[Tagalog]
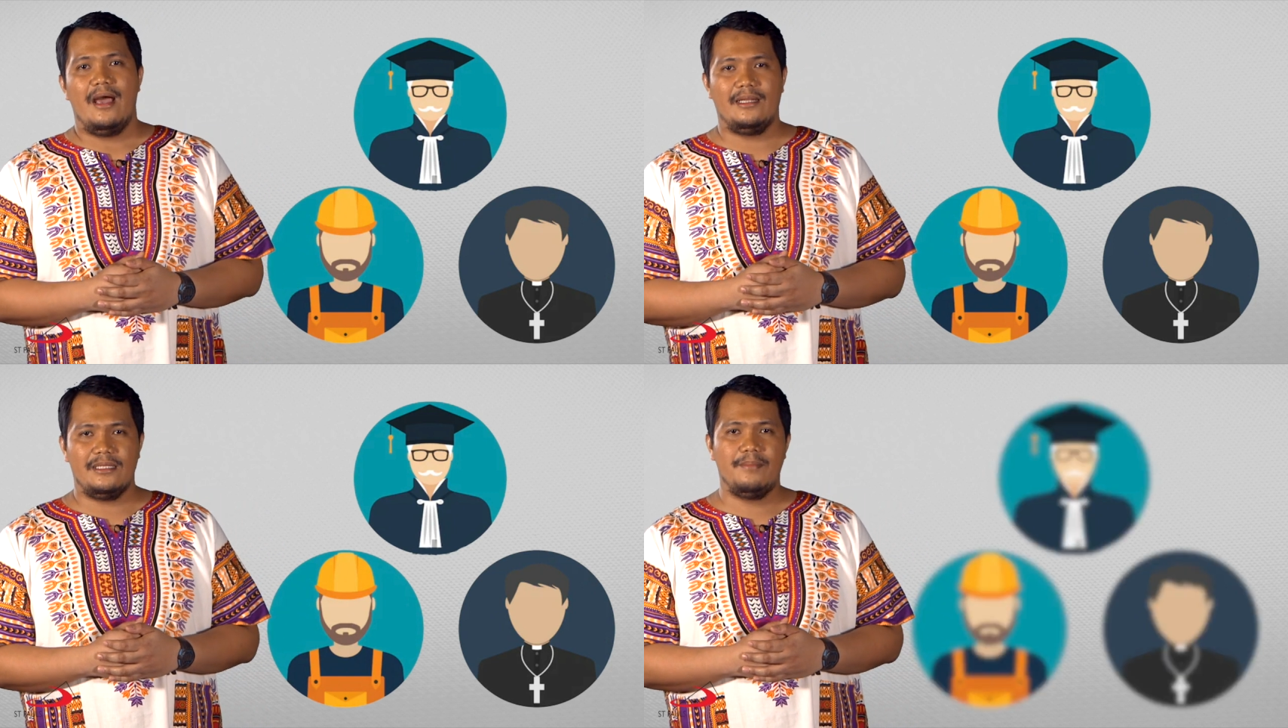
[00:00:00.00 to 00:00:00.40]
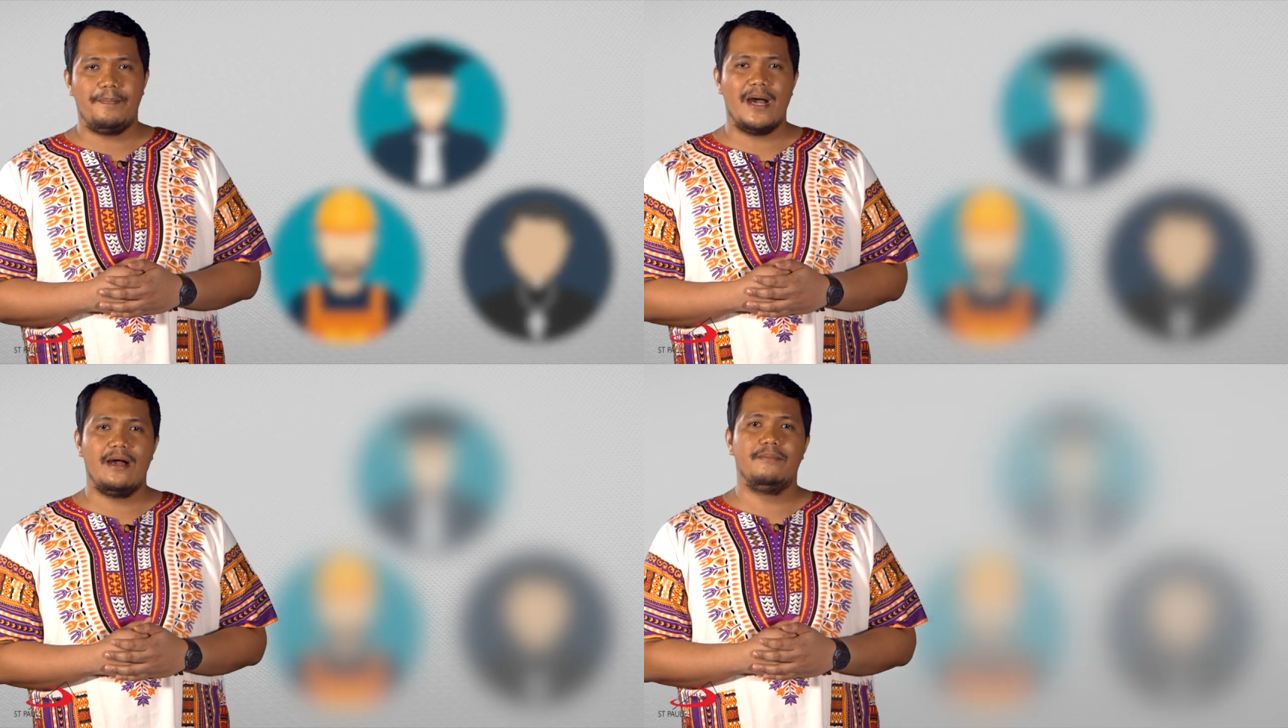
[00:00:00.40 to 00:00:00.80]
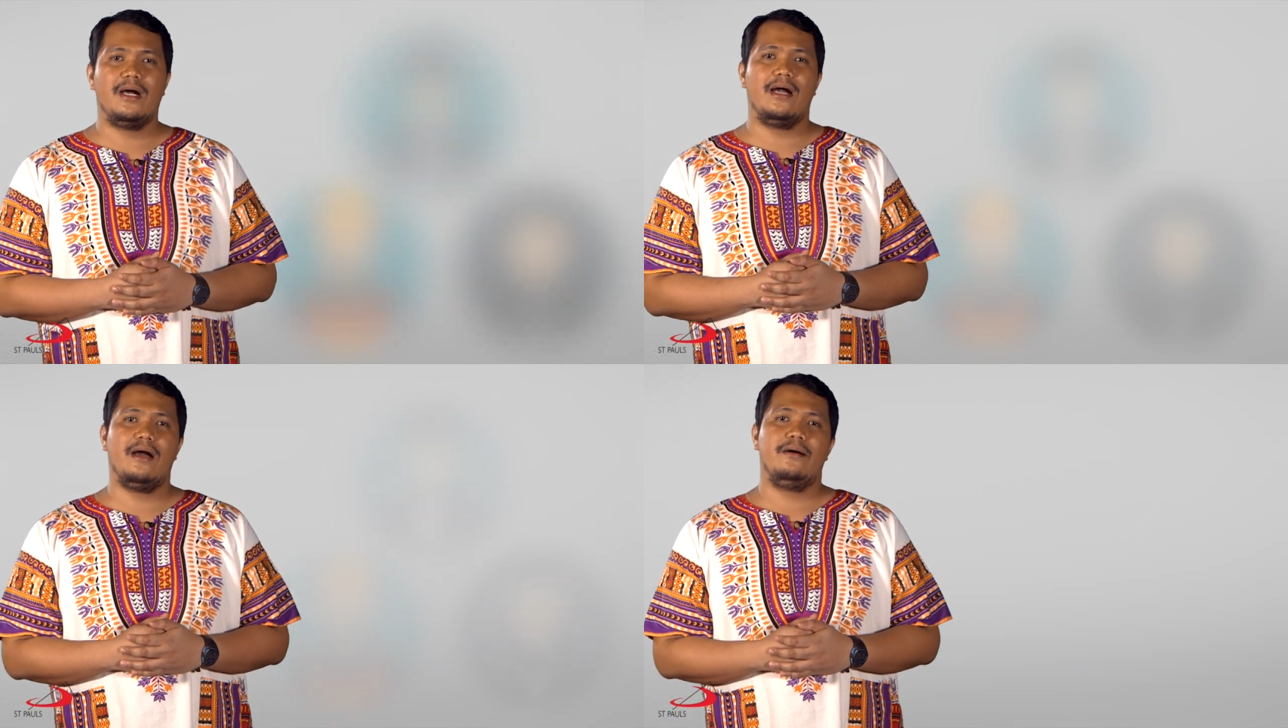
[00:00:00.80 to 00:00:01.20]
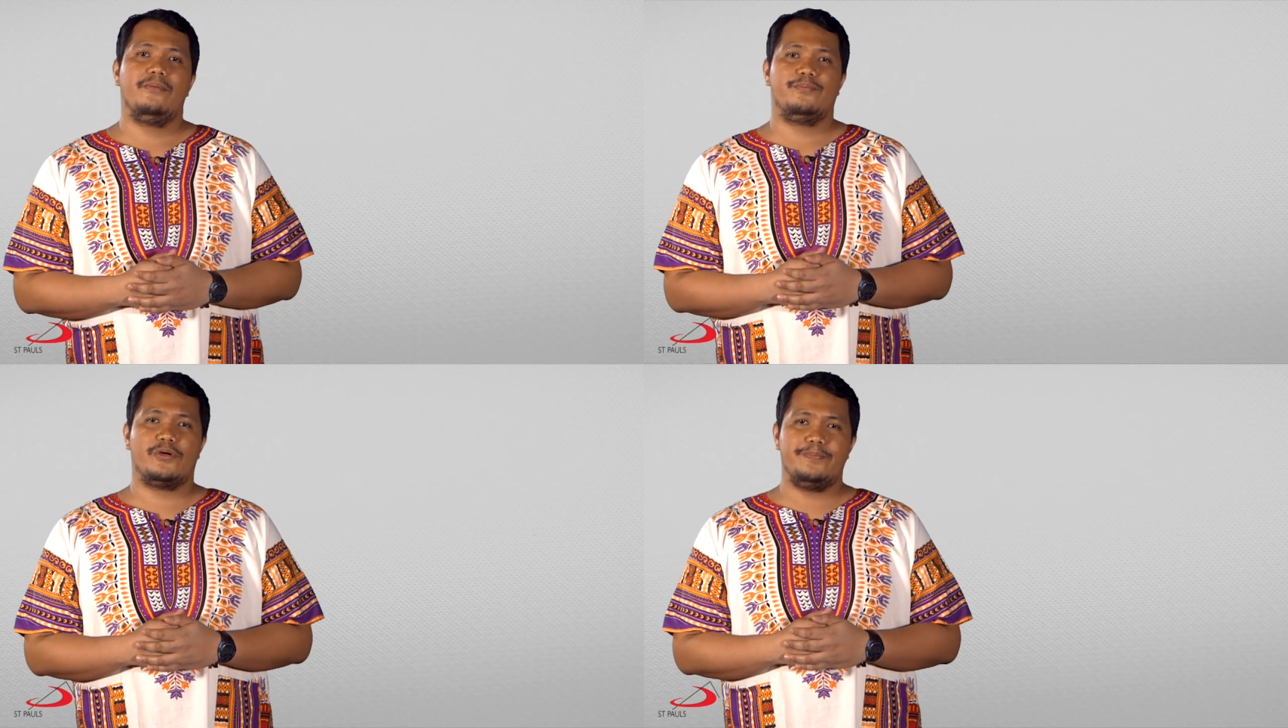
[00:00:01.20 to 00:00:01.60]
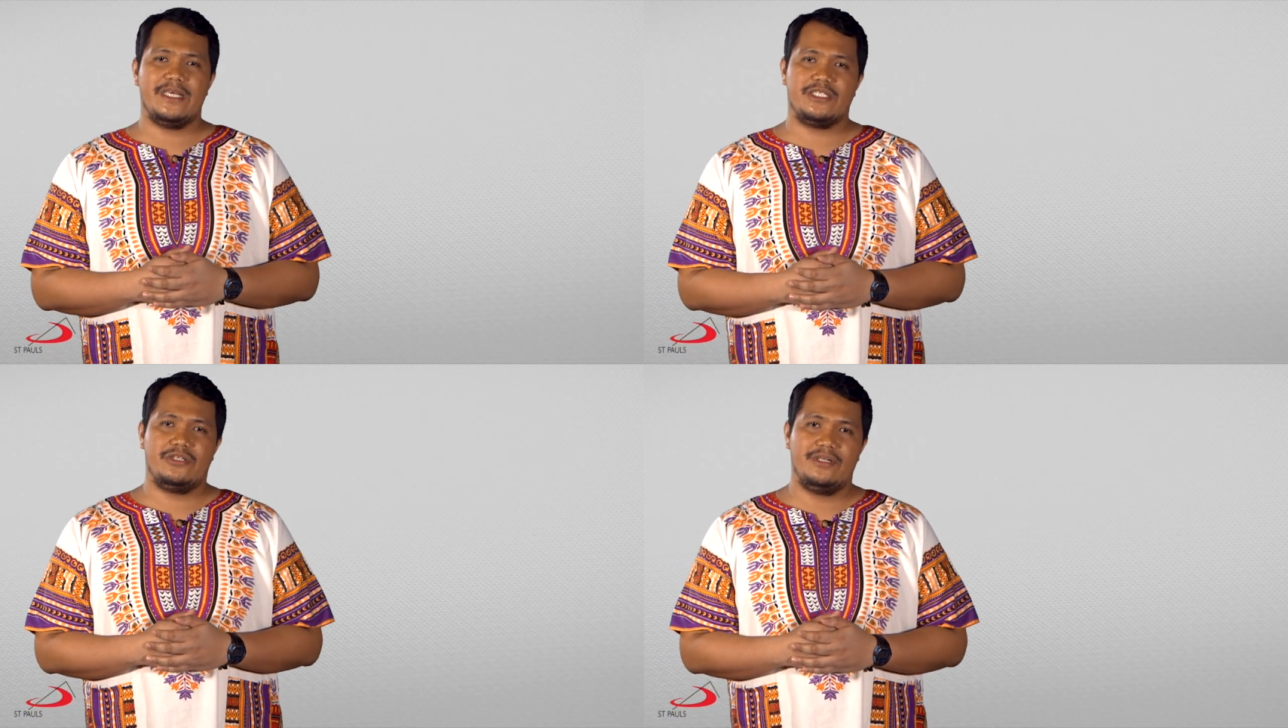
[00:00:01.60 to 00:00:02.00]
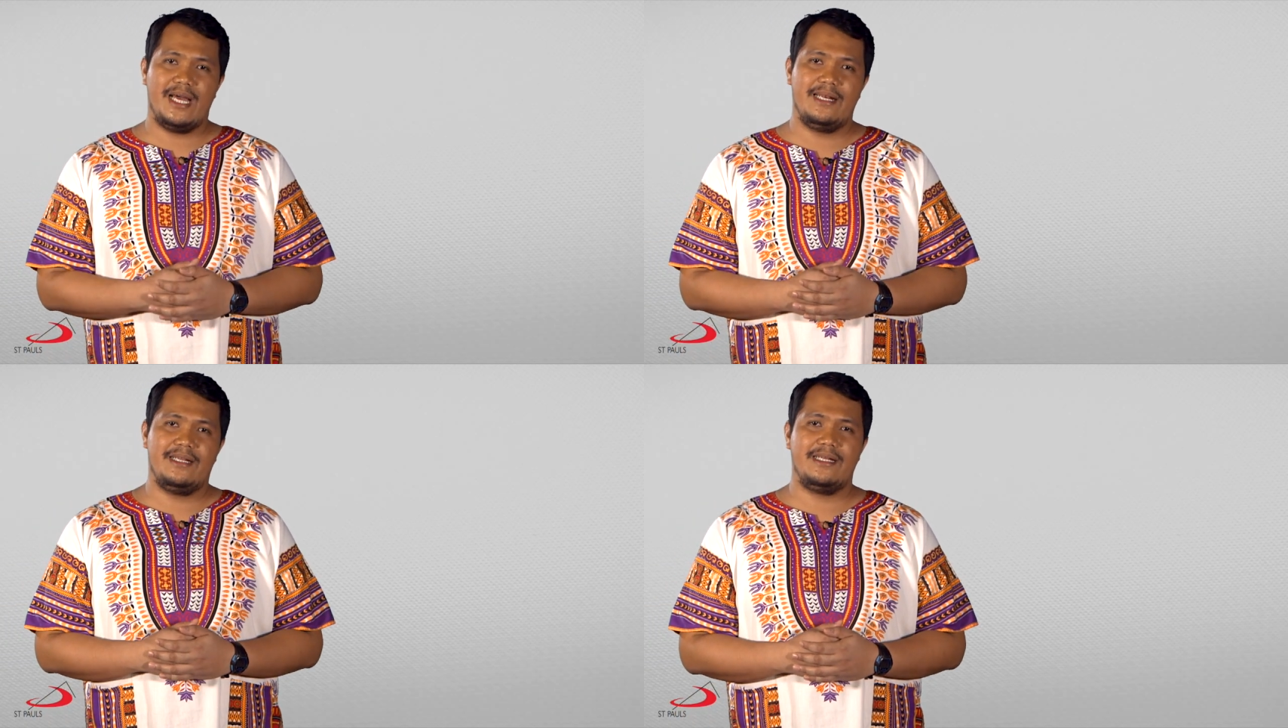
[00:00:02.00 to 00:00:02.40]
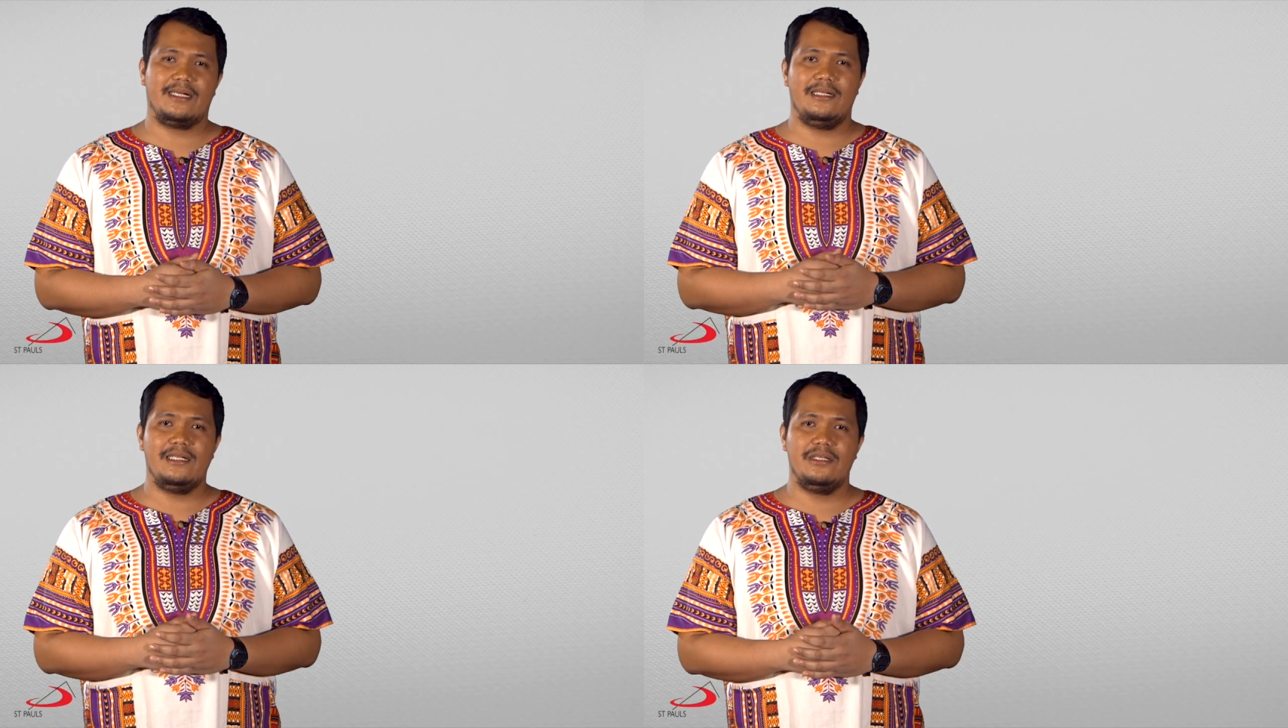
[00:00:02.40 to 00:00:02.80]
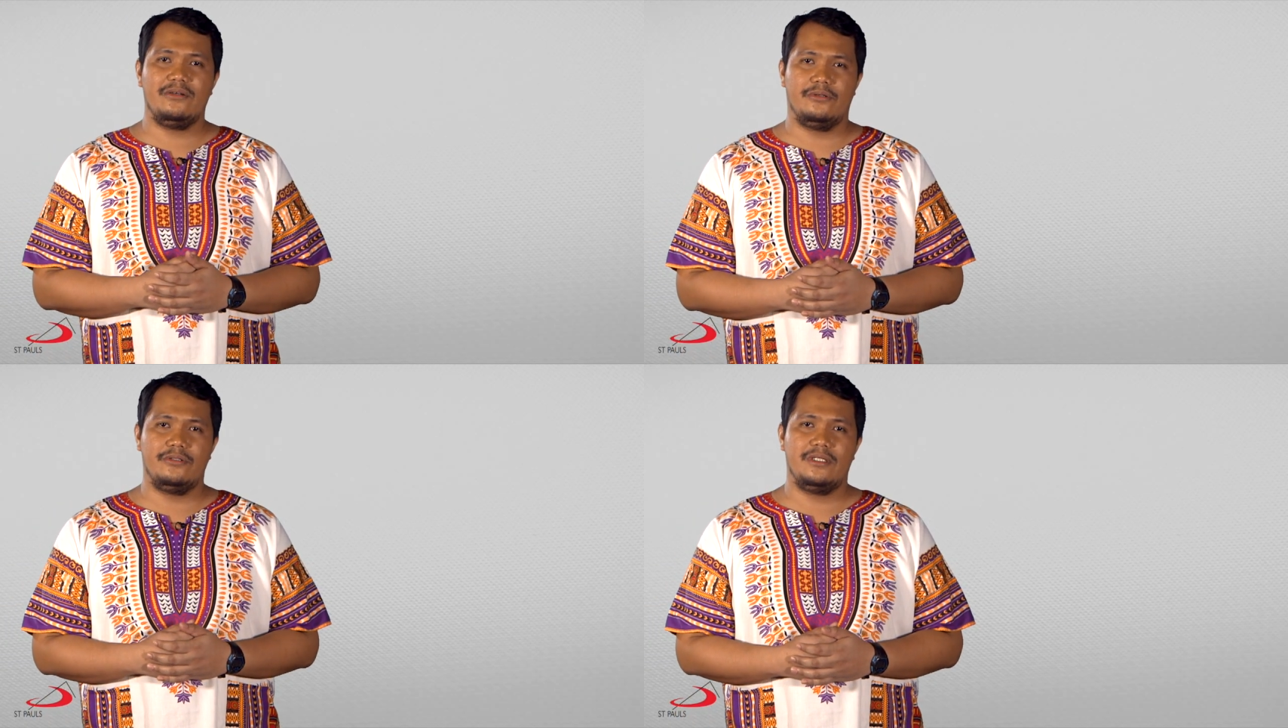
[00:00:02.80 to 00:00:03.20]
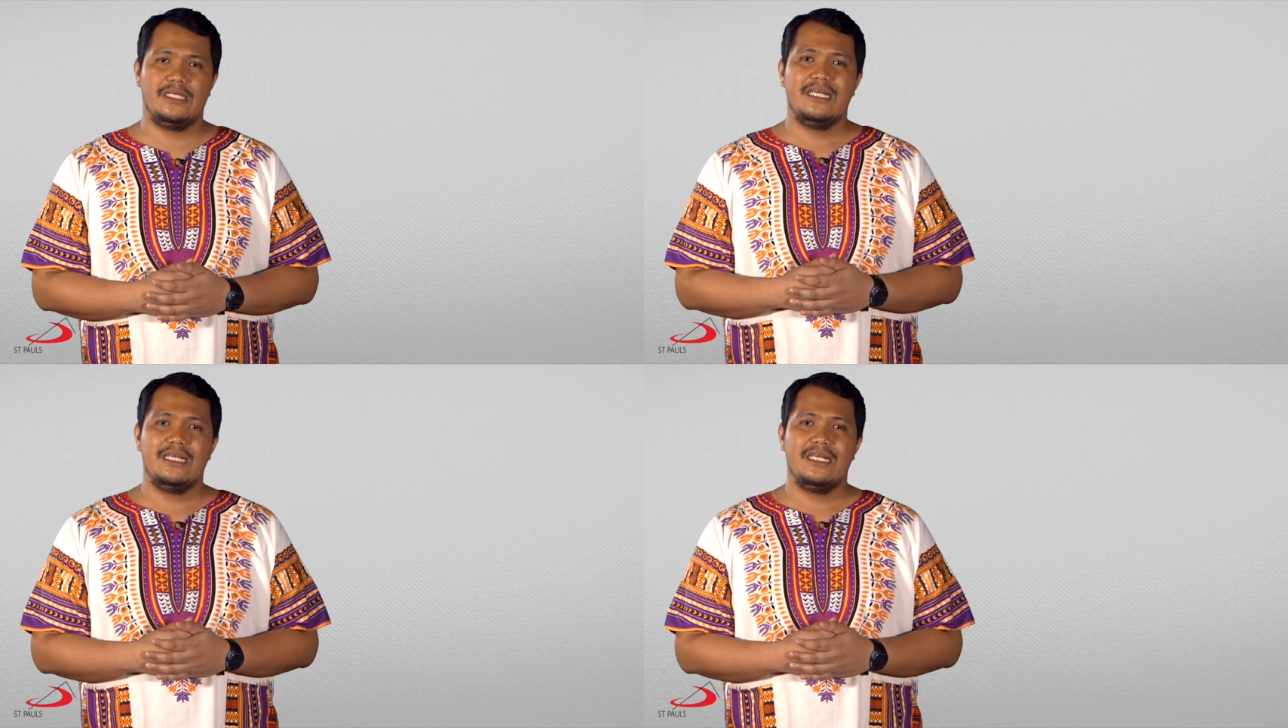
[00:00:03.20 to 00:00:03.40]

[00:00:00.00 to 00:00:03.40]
at iba pang mga profesional na naglilingkod